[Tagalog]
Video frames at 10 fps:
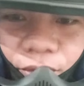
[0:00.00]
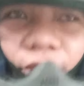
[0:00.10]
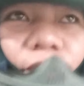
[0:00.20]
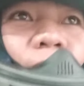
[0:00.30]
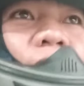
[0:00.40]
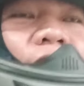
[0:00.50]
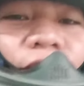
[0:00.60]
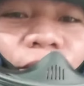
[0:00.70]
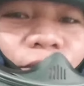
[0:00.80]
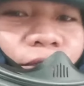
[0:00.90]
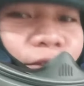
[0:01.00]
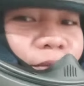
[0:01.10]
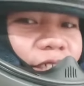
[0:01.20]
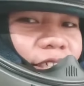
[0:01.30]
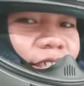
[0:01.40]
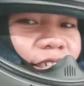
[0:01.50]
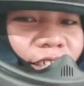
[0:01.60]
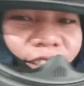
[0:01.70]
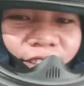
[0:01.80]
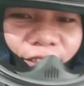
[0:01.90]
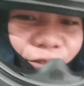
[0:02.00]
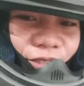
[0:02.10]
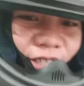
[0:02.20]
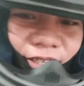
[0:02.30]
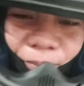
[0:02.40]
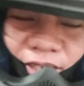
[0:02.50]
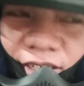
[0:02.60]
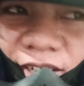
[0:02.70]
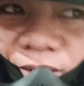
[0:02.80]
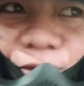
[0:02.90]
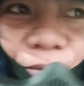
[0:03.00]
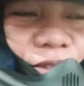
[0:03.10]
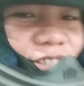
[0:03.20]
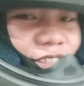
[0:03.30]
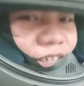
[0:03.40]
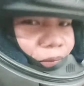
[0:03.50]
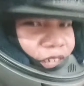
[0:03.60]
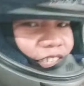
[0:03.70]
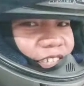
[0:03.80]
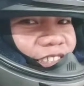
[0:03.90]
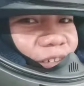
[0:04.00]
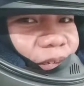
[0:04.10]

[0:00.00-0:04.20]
lang yung mga, ano ko, yung mga karanasan ko sa paglalamob kasi napakaganda